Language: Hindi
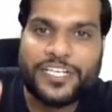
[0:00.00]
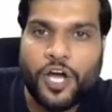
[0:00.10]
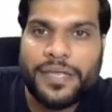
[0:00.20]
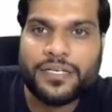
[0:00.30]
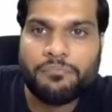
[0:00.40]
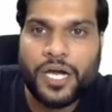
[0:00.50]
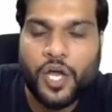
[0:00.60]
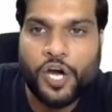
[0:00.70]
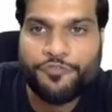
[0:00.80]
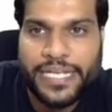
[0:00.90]
एटॉमिक नंबर
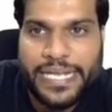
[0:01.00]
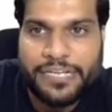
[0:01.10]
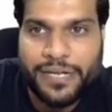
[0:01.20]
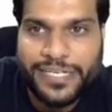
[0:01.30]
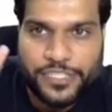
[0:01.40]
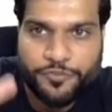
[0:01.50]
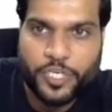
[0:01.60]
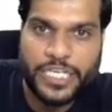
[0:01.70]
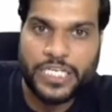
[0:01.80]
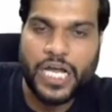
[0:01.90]
ऑफ एन एलिमेंट इज
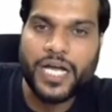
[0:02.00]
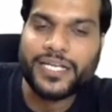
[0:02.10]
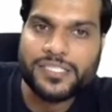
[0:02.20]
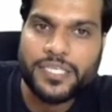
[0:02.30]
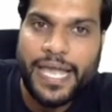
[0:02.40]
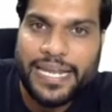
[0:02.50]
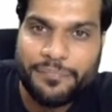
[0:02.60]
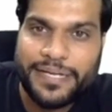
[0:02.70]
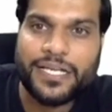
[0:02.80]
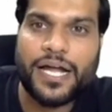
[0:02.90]
14 अगर किसी
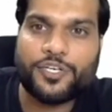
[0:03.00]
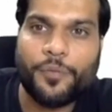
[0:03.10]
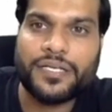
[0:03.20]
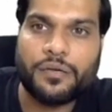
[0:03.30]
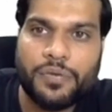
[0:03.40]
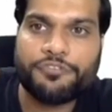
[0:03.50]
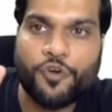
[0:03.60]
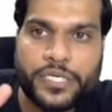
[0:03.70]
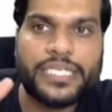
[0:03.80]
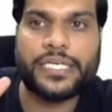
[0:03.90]
एलिमेंट का एटॉमिक नंबर
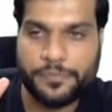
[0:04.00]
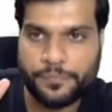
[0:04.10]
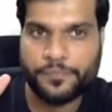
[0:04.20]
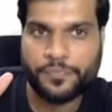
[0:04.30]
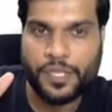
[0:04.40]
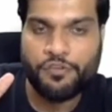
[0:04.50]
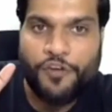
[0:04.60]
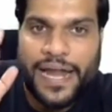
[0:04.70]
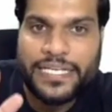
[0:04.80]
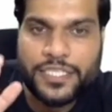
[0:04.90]
14 है
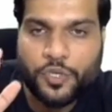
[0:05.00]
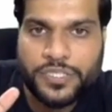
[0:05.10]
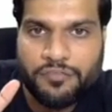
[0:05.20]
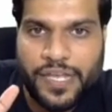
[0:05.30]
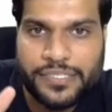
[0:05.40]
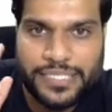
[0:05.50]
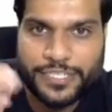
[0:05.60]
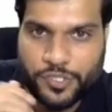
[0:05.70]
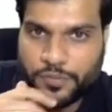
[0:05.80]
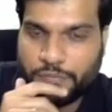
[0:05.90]
फाइंड द टोटल बैलेंस
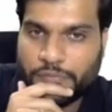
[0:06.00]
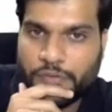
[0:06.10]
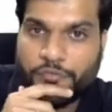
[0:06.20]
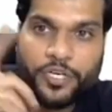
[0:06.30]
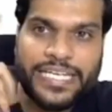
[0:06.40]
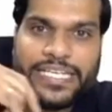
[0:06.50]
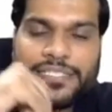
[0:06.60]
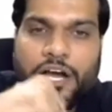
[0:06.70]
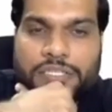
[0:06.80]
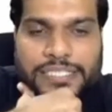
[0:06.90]
इलेक्ट्रॉन 14
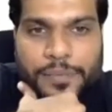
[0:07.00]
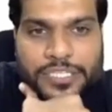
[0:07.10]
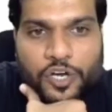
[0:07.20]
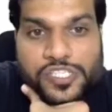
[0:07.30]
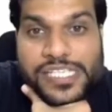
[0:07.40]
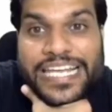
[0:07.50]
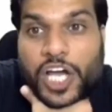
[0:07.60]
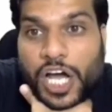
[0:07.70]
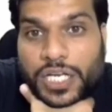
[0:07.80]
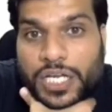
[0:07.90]
किसका होता है जरा बताओ
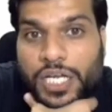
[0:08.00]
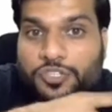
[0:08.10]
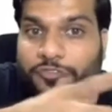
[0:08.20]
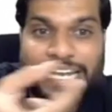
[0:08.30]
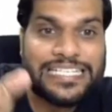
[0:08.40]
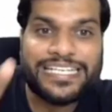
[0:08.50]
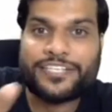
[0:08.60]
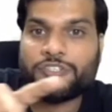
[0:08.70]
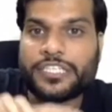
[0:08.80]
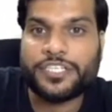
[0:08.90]
सिलिकॉन तो बैलेंस
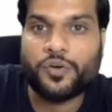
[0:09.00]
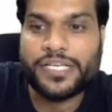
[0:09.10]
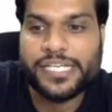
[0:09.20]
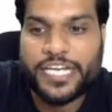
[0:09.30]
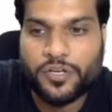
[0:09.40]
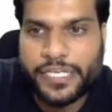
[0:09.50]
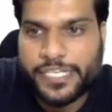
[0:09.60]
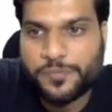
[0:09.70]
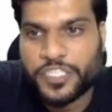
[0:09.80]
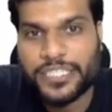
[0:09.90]
इलेक्ट्रॉन कितने होंगे सिलिकॉन के
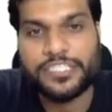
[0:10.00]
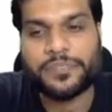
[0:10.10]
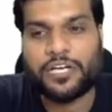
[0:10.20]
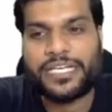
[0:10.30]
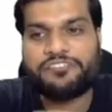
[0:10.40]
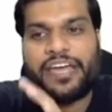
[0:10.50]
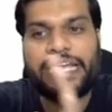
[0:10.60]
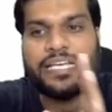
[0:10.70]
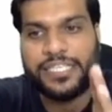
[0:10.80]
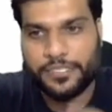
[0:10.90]
केस में जल्दी से बताओ दैट्स
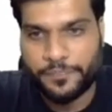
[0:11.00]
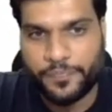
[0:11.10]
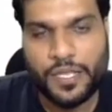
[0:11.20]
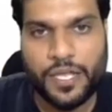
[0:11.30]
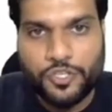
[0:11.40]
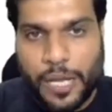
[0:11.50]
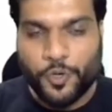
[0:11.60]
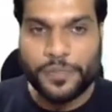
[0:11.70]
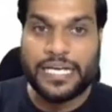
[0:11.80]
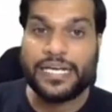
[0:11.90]
वेरी इजी तो
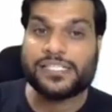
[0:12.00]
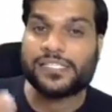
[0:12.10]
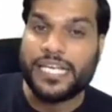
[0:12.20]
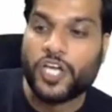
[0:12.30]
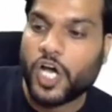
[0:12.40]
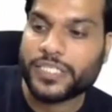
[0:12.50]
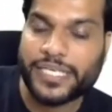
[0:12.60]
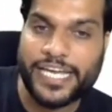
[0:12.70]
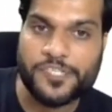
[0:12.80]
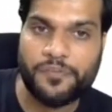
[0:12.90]
आपको बताना है सिलिकॉन के
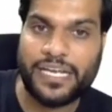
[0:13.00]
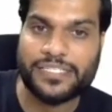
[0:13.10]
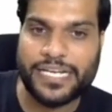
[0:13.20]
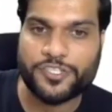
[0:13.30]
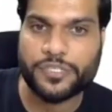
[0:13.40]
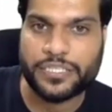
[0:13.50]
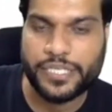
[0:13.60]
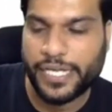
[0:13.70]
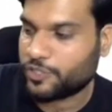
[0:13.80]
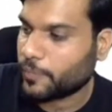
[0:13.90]
केस में बैलेंस इलेक्ट्रॉन
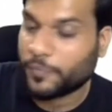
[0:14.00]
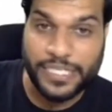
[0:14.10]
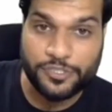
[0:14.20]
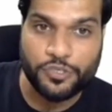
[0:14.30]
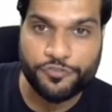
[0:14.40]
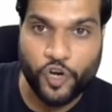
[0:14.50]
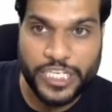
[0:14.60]
कितने हैं तो आपको बताता हूं